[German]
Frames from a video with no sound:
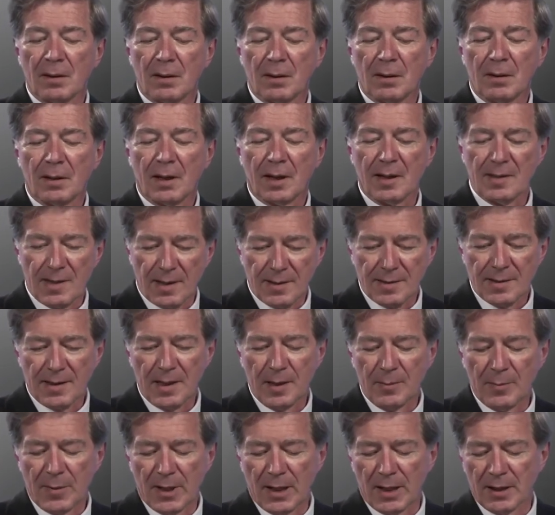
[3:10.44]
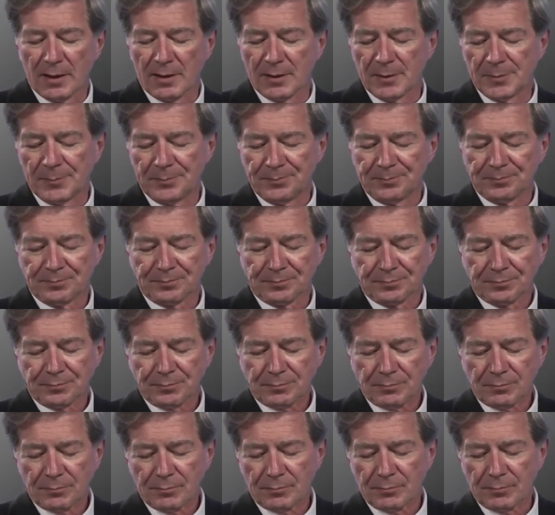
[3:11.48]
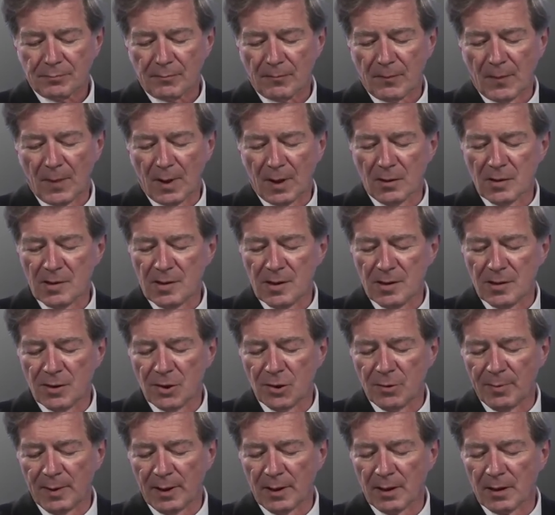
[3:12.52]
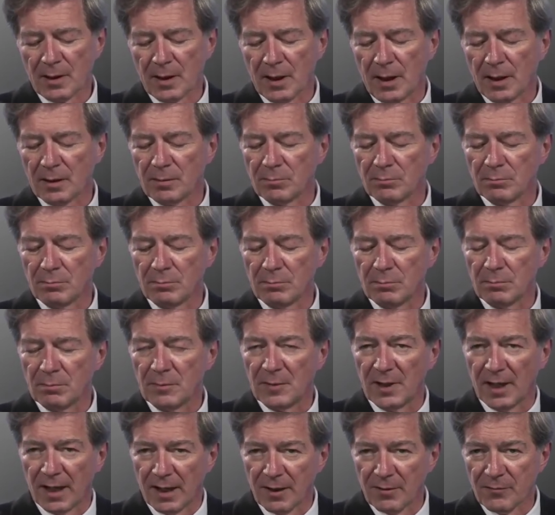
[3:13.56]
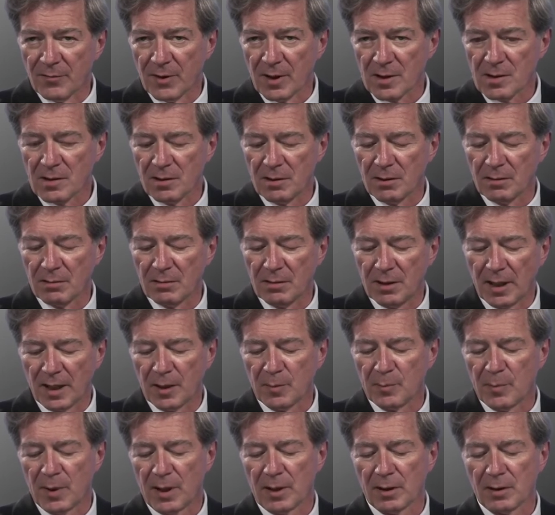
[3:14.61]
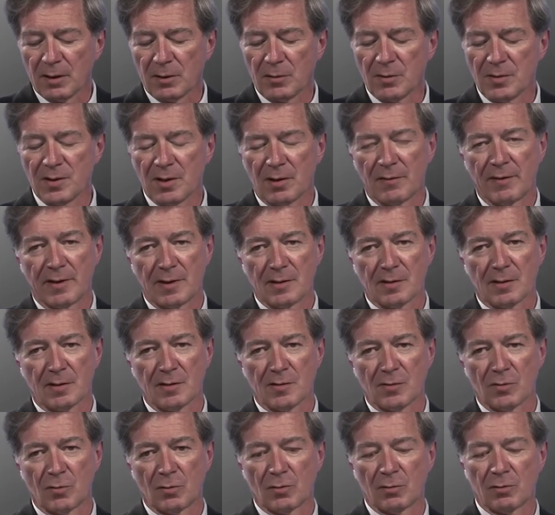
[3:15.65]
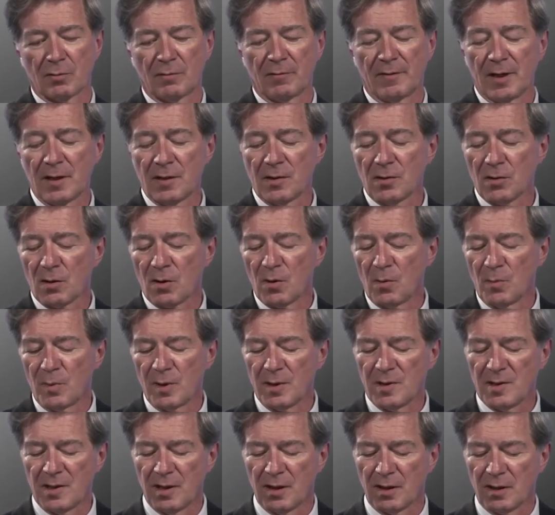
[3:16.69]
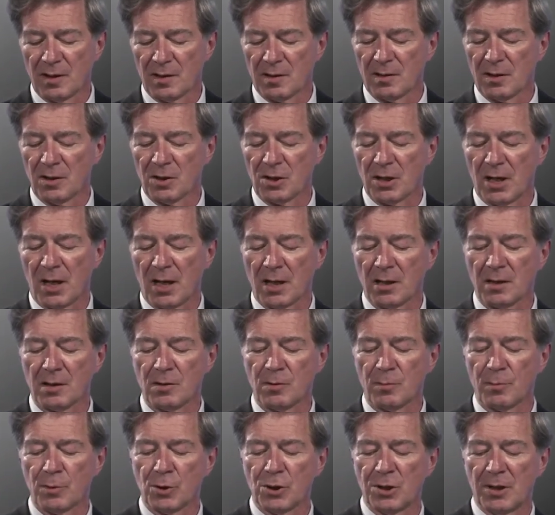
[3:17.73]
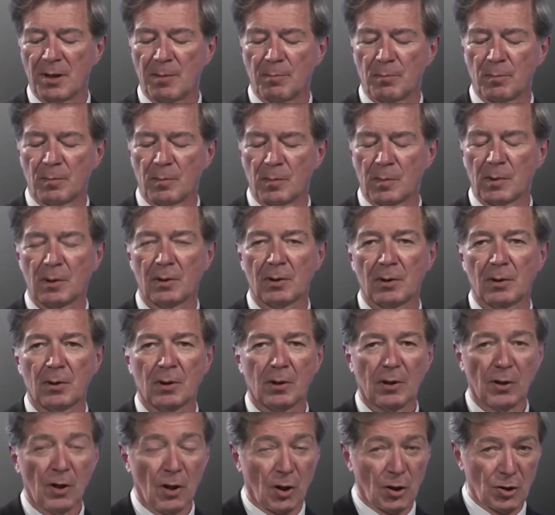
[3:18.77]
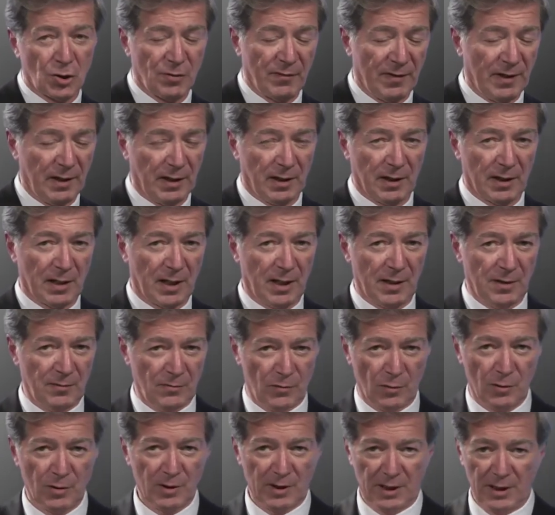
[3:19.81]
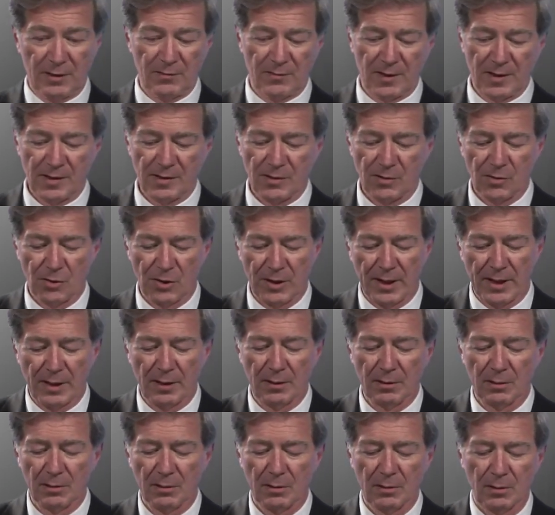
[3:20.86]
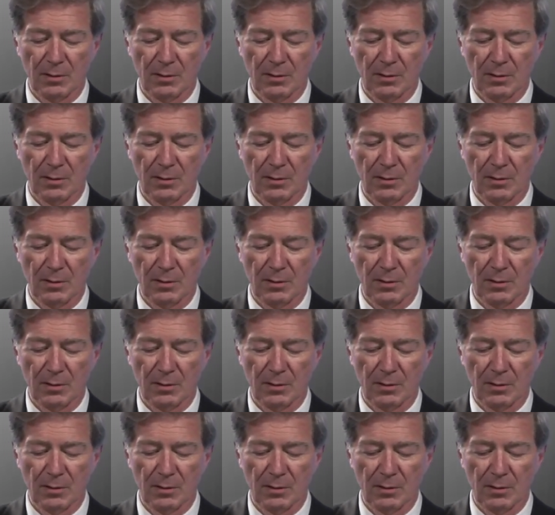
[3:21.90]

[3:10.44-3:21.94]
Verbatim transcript: Der Gesetzgeber hat aus diesen Schwierigkeiten die einfachste denkbare Konsequenz gezogen. Wenn es so kompliziert ist, den Schaden zu bestimmen, noch schwieriger ihn vor Gericht festzustellen,